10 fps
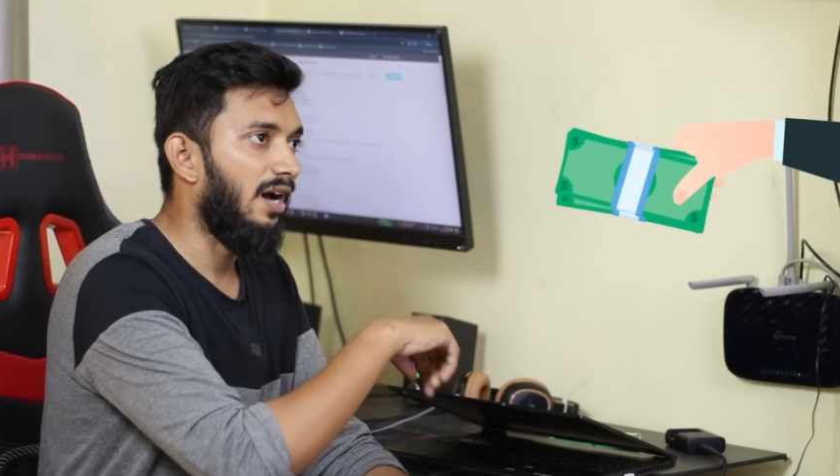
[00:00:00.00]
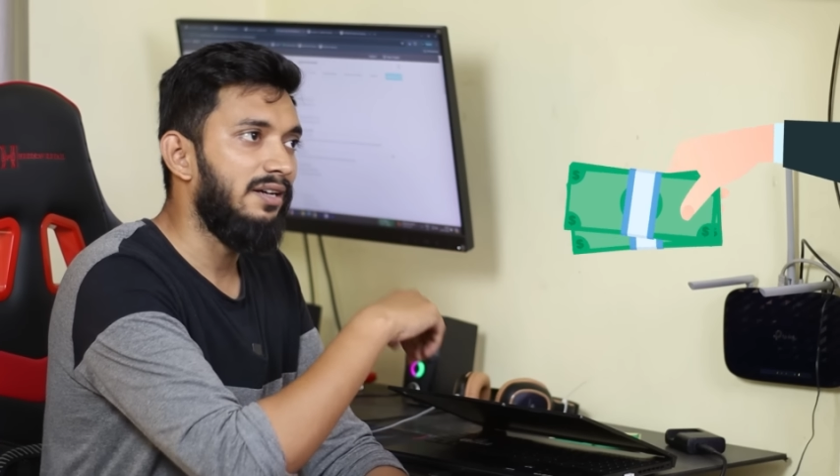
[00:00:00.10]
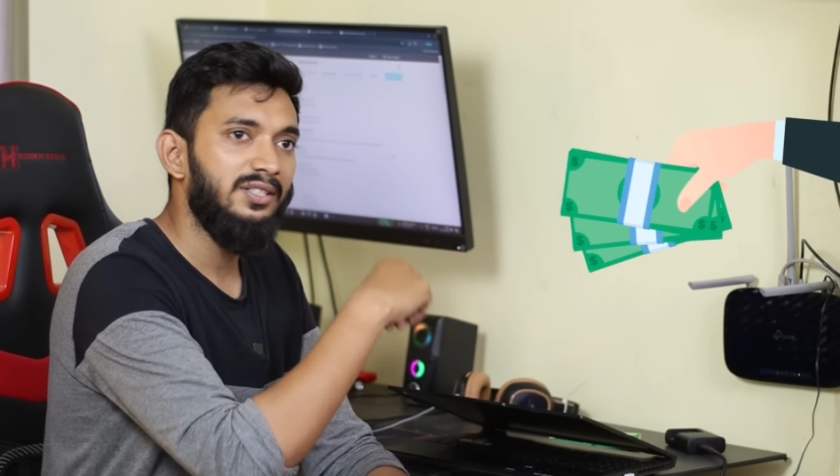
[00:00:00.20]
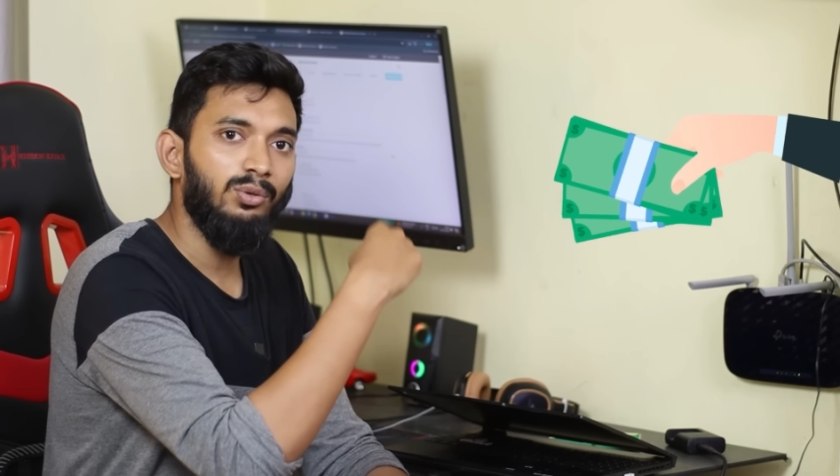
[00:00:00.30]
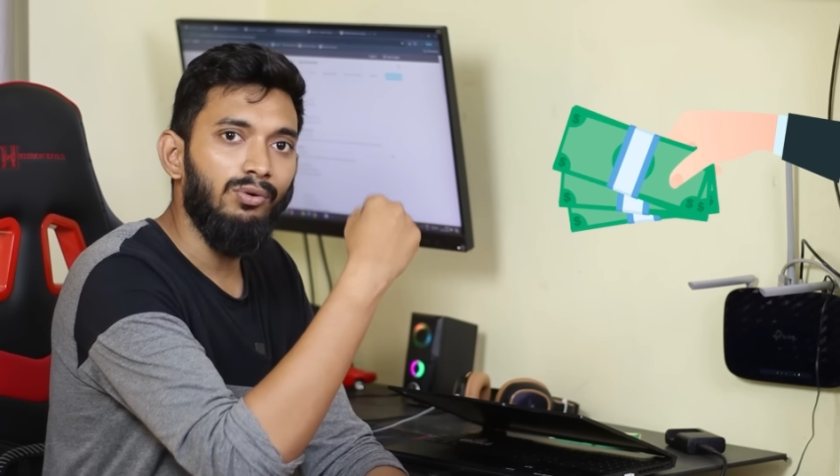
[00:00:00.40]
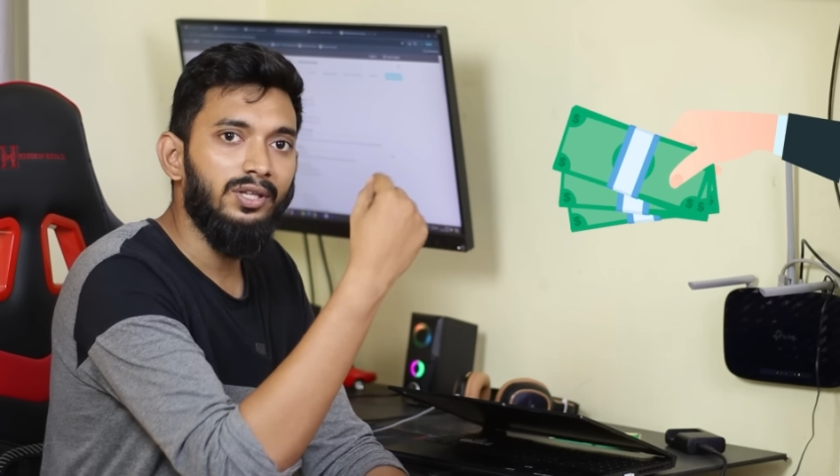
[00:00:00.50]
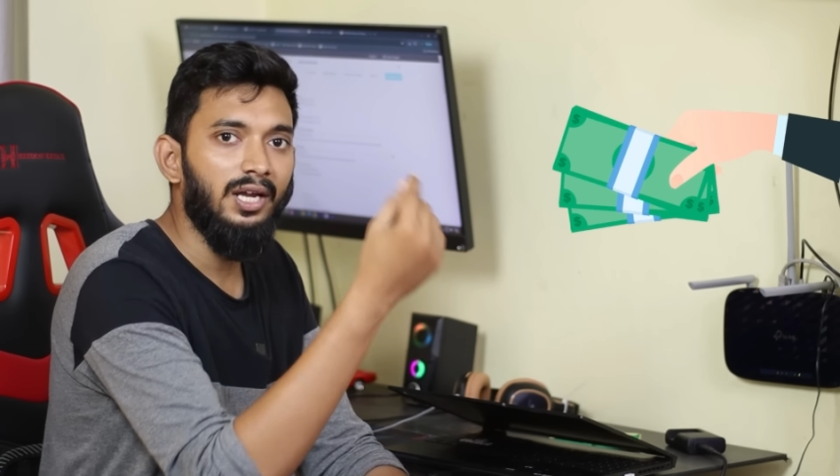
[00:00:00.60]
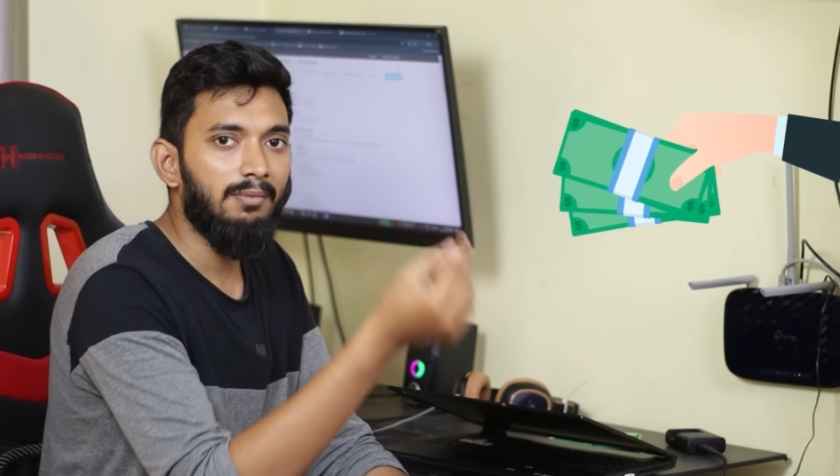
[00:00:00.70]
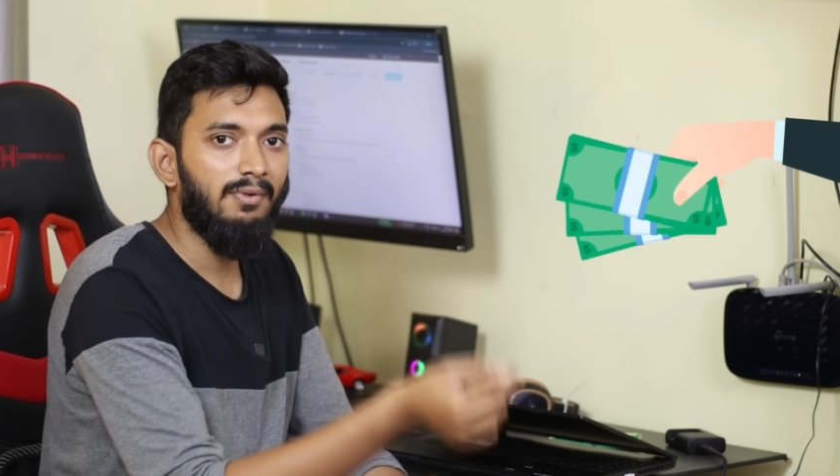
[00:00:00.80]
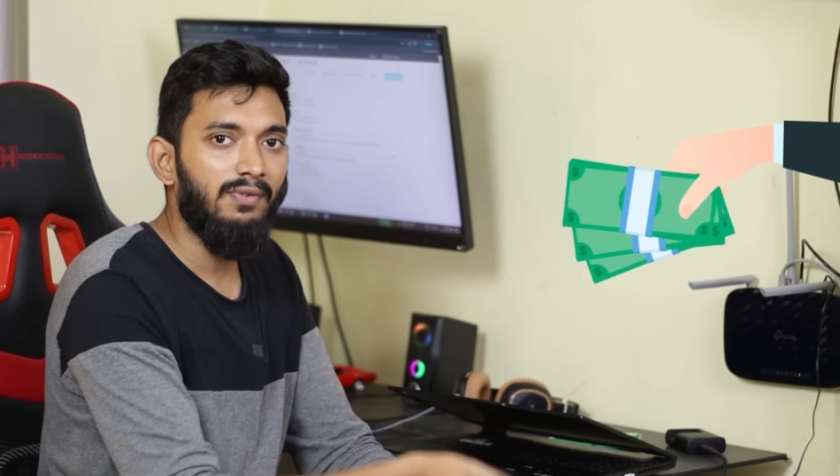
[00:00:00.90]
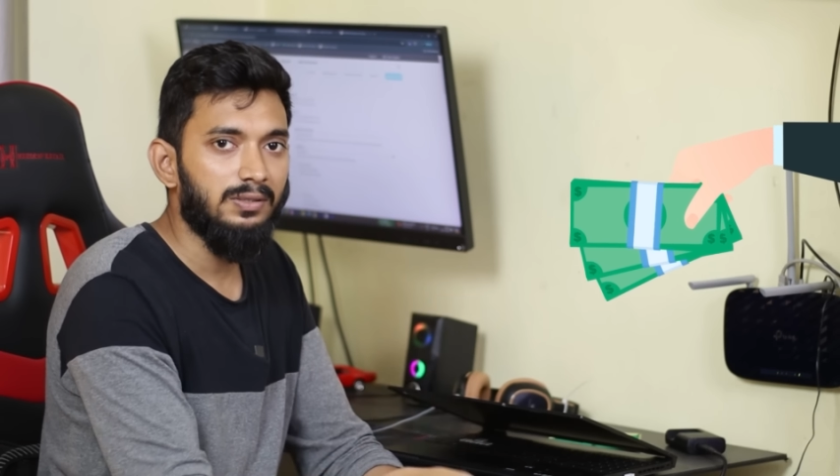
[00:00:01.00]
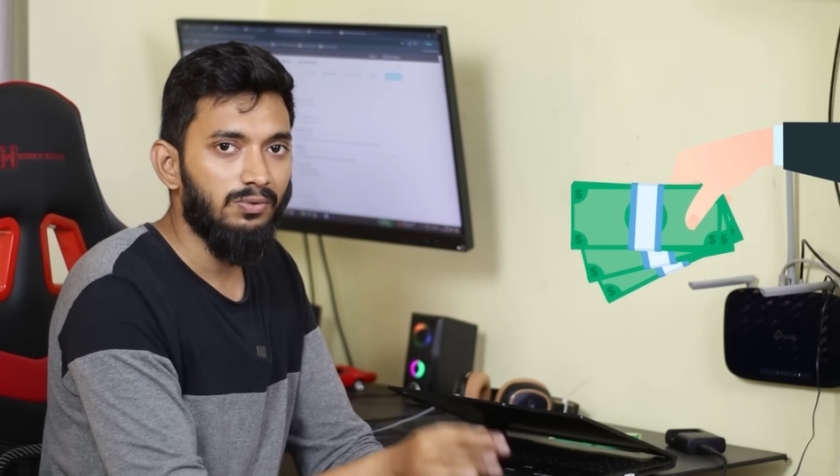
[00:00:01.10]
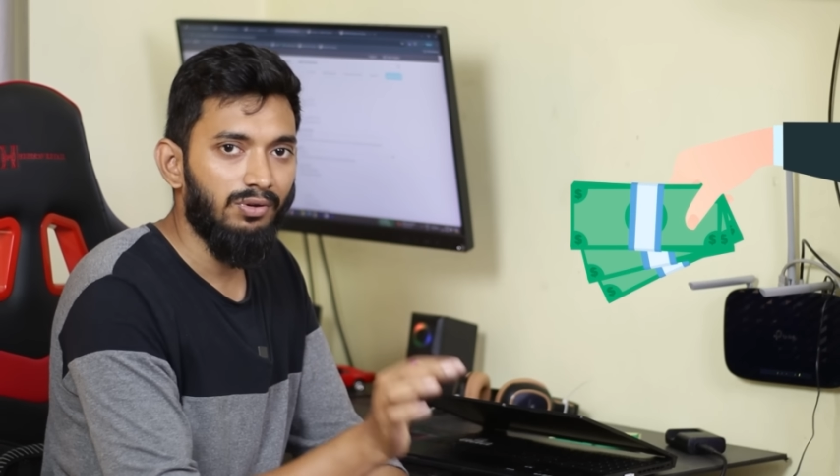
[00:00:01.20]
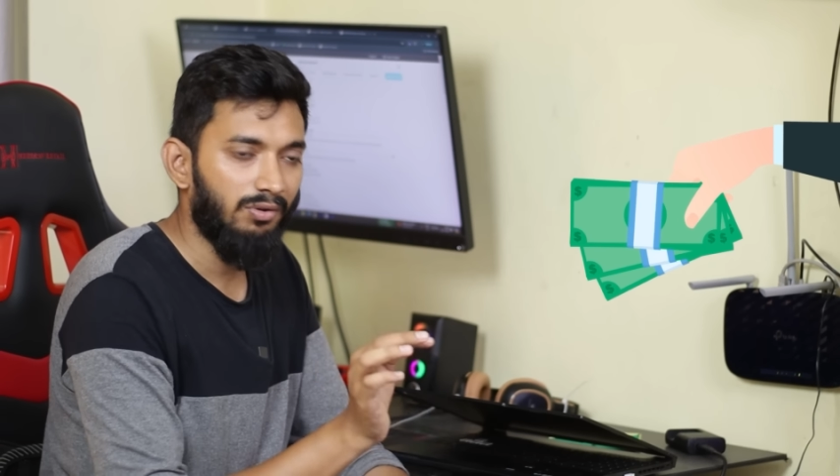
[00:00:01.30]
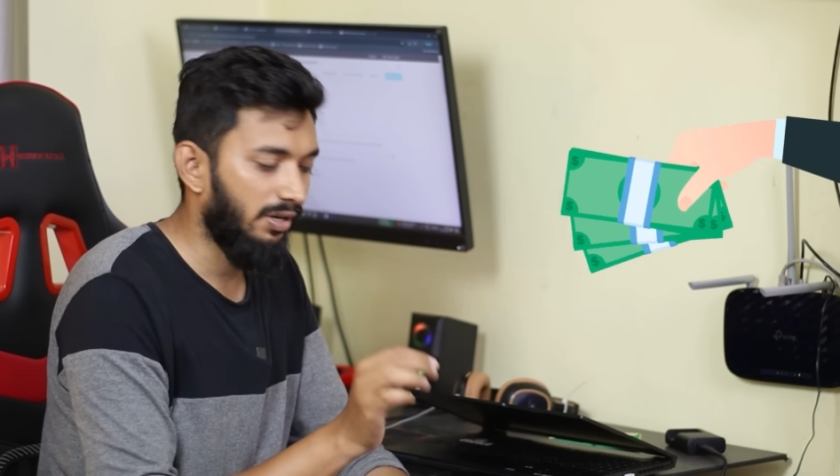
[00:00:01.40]
காசு கொடுத்தே நம்ம ஃபஸ்ட்
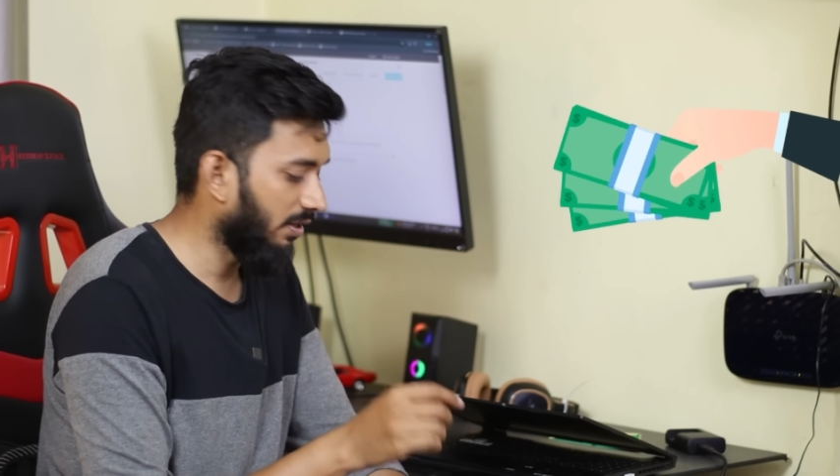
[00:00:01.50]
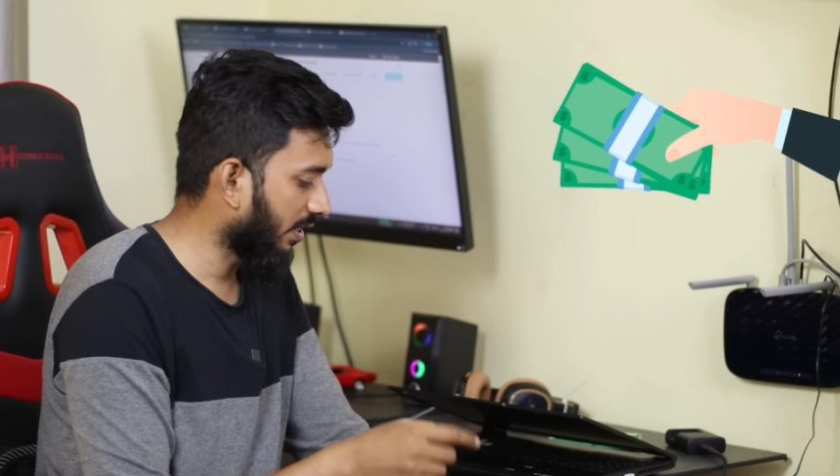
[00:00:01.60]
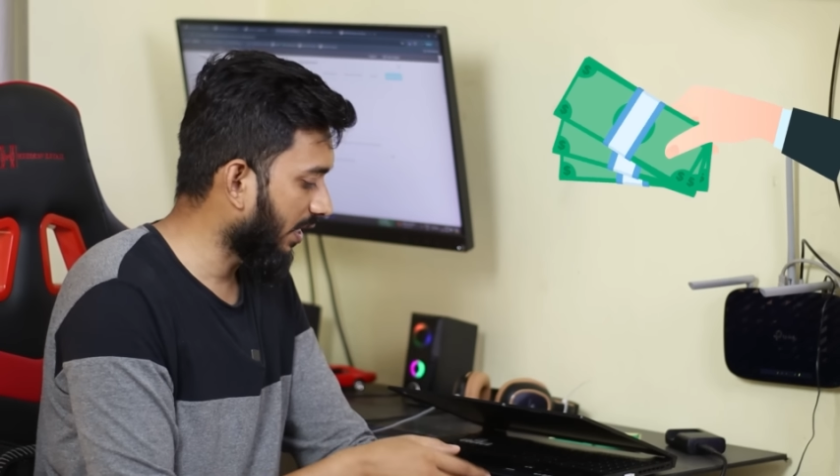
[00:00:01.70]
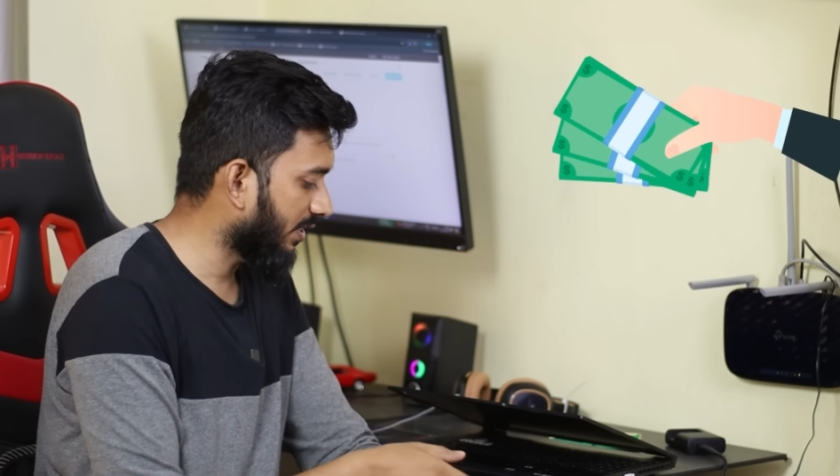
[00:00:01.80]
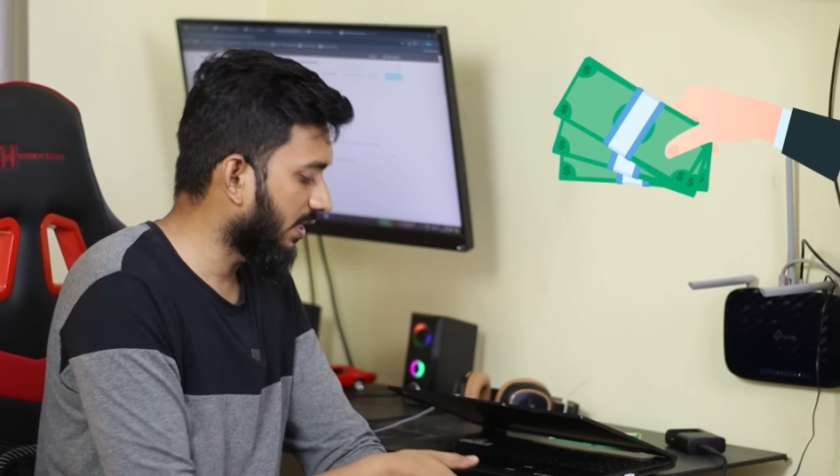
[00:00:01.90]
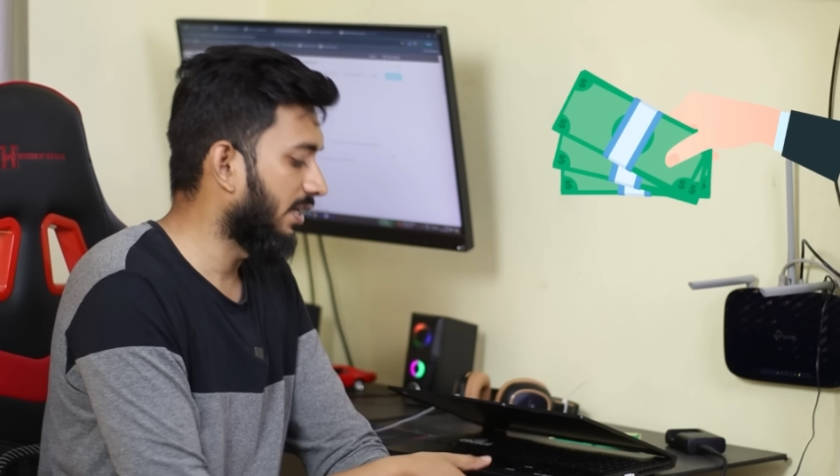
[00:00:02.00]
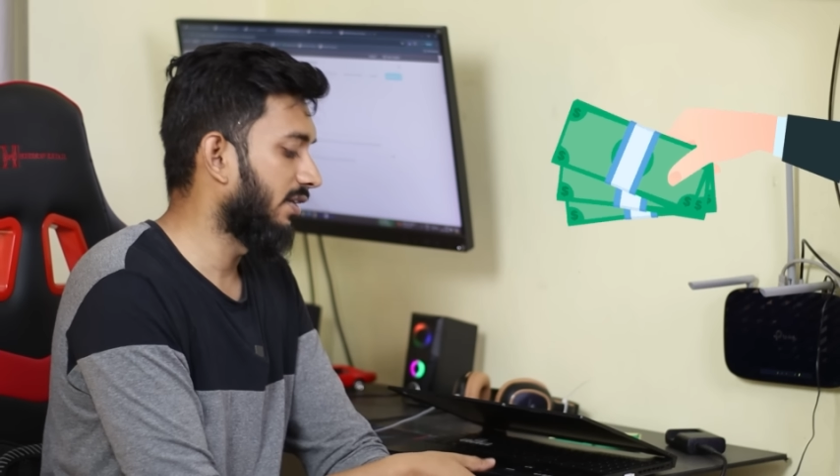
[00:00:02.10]
ஃப்ளோர் வரைக்கும் கனெக்ஷன்